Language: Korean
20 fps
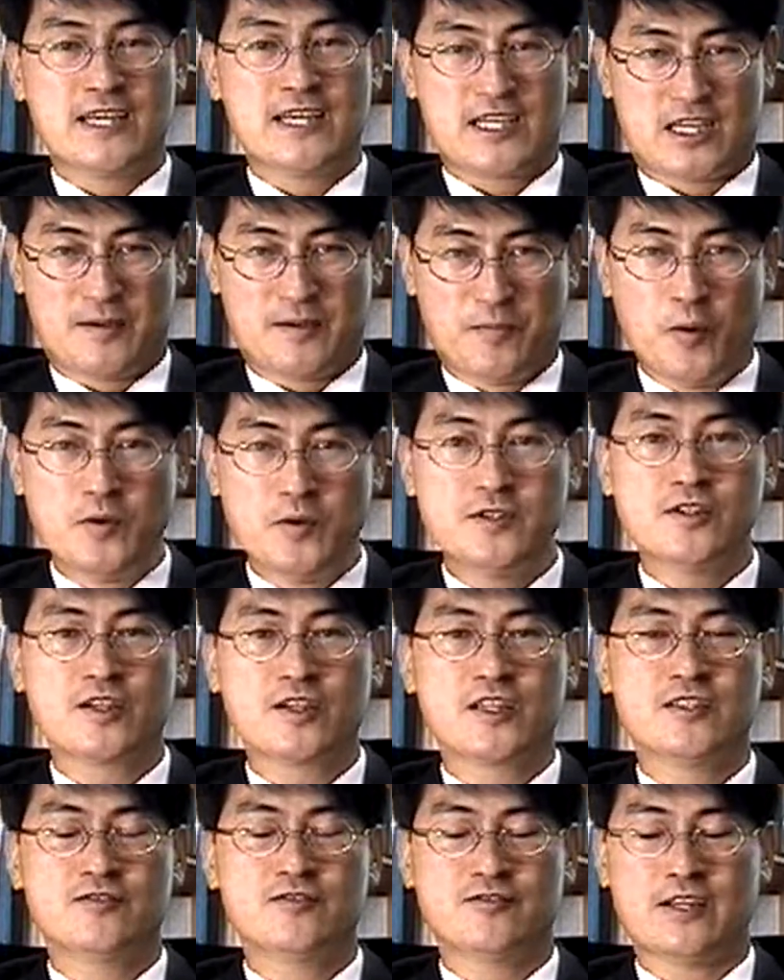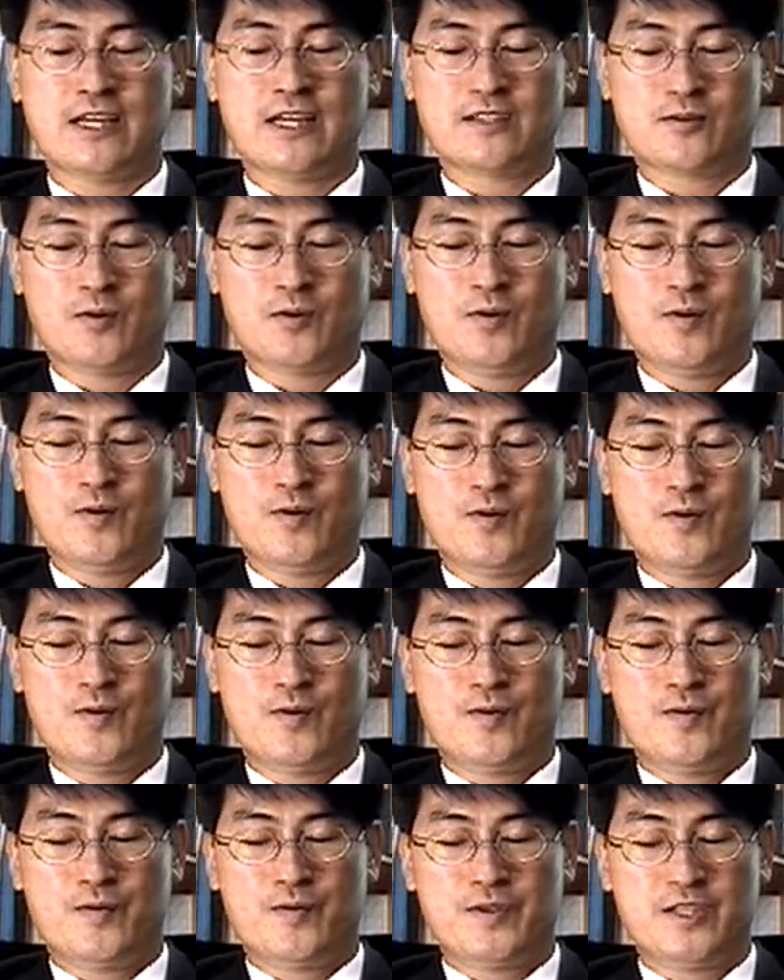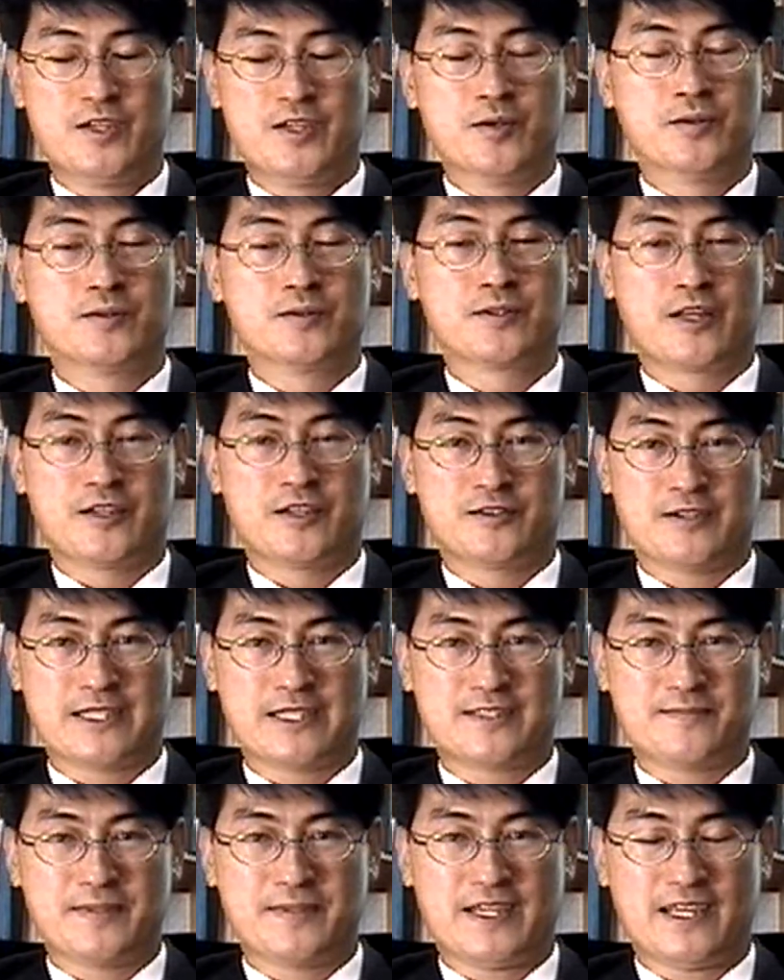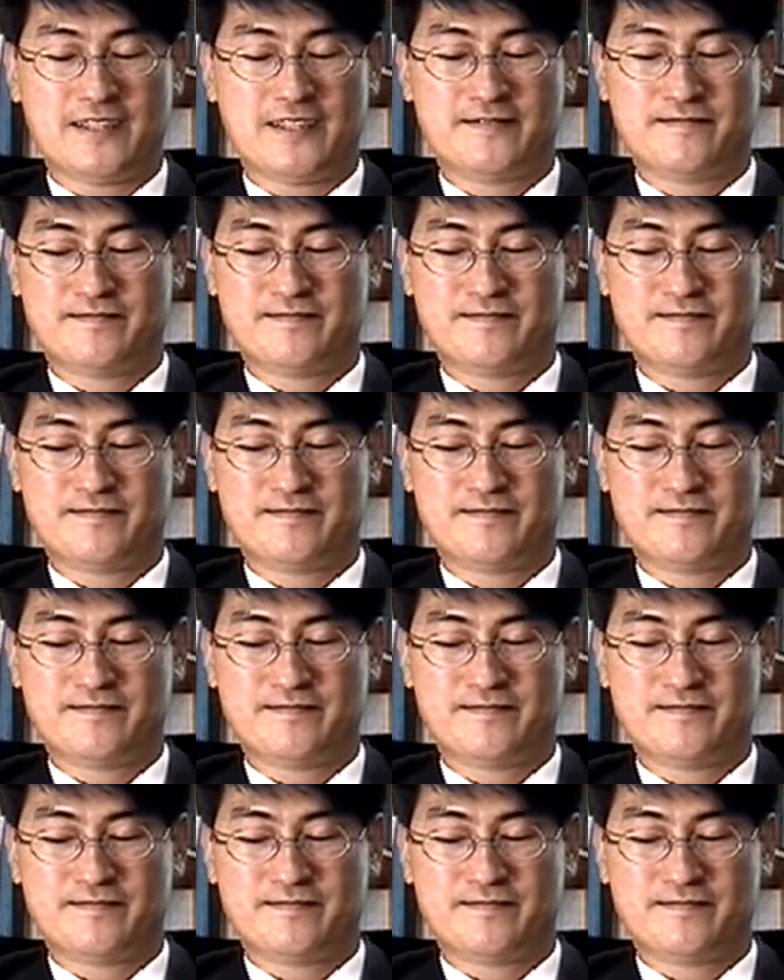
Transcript: 기본적인 수단으로 이용되어져 왔습니다.